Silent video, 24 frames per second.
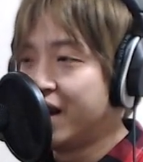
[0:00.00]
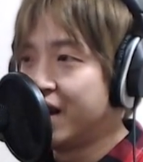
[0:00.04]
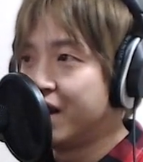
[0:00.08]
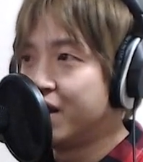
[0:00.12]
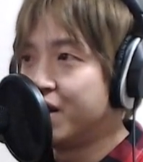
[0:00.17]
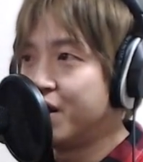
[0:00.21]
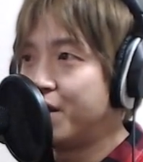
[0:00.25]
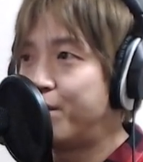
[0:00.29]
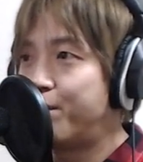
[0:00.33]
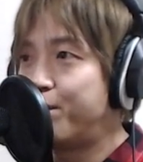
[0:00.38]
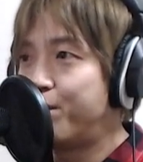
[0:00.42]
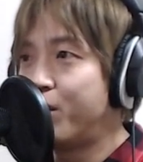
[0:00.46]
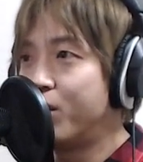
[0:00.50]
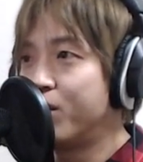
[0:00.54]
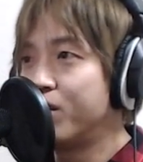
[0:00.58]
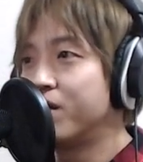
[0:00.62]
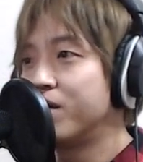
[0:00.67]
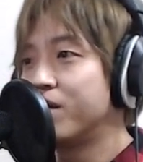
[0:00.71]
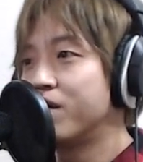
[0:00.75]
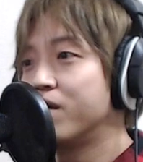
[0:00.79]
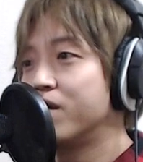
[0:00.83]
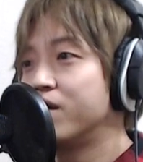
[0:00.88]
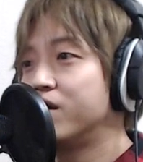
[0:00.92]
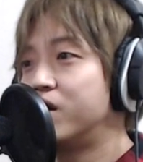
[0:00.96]
日
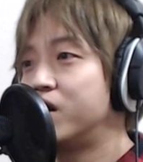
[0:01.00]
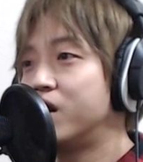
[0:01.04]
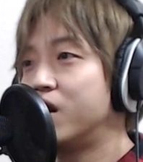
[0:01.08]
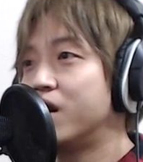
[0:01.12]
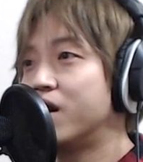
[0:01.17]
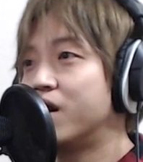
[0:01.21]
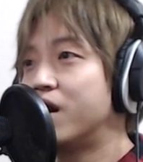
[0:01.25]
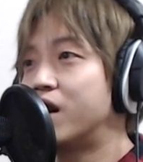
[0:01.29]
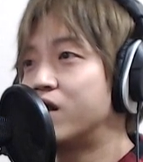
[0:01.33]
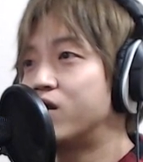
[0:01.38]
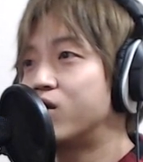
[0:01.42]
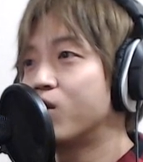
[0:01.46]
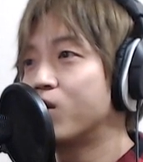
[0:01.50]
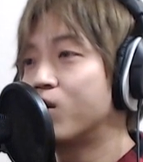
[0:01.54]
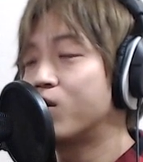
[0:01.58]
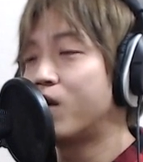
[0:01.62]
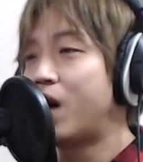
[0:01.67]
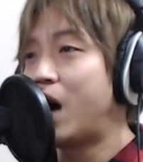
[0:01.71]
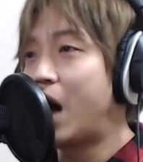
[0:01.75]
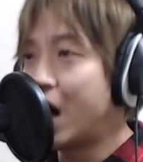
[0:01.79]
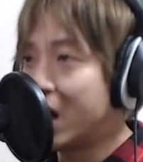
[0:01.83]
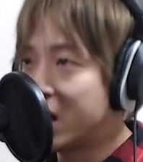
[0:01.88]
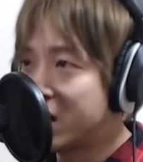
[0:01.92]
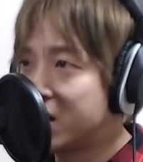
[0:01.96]
本人がちょっ
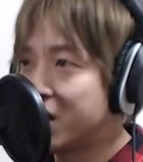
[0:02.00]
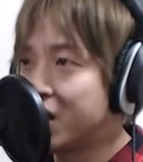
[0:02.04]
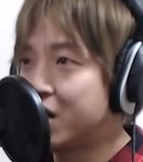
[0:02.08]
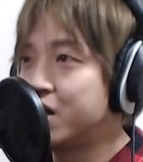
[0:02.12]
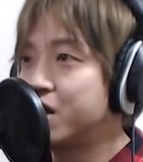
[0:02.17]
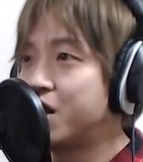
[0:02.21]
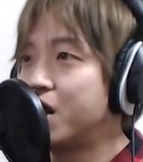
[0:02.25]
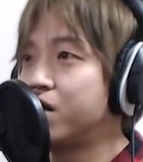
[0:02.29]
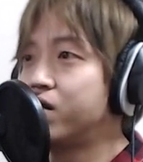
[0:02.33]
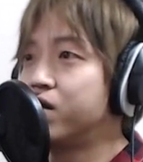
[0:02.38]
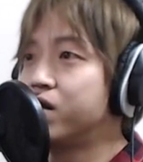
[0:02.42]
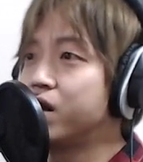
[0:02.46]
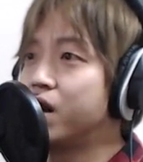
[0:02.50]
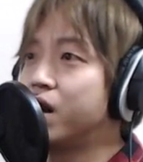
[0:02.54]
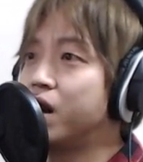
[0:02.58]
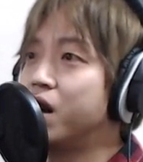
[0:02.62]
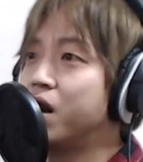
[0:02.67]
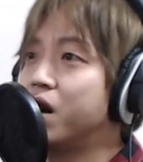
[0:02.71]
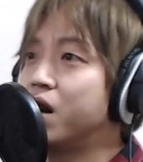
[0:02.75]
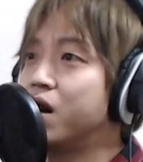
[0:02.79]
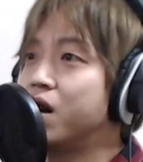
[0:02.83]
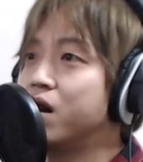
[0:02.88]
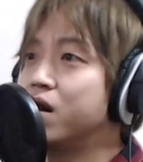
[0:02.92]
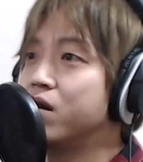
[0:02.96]
と飽きてきてるんじゃな
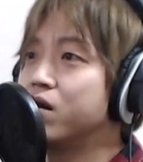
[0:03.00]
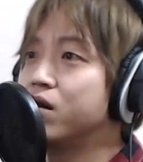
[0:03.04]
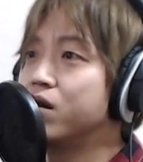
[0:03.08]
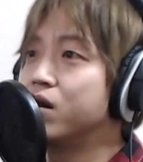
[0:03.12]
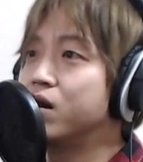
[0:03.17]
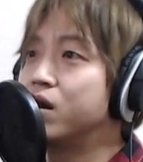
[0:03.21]
いかなっ